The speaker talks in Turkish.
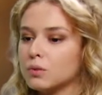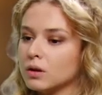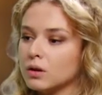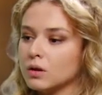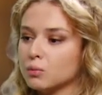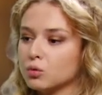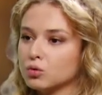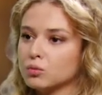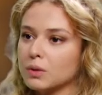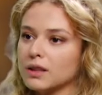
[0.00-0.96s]
Ee,
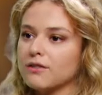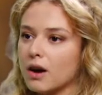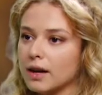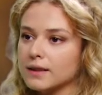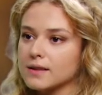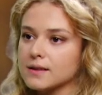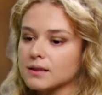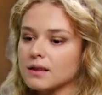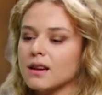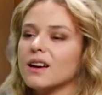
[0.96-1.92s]
bunun bana
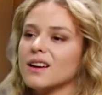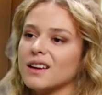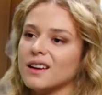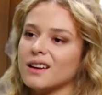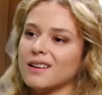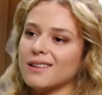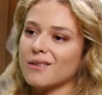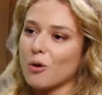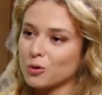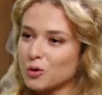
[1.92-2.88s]
faydası
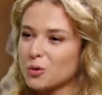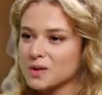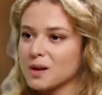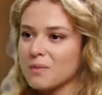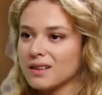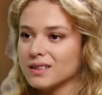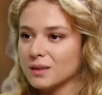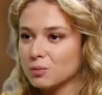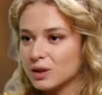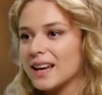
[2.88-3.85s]
e, ortaokul
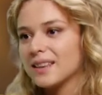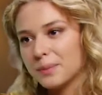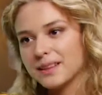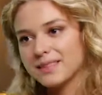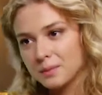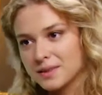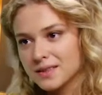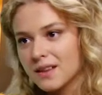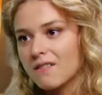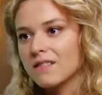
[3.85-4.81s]
zamanında bu ketpet gibi
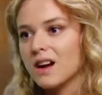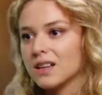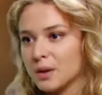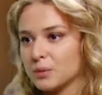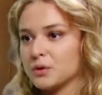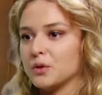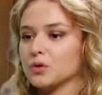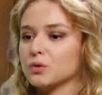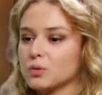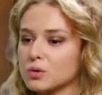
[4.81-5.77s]
sınavlar yapılıyordu.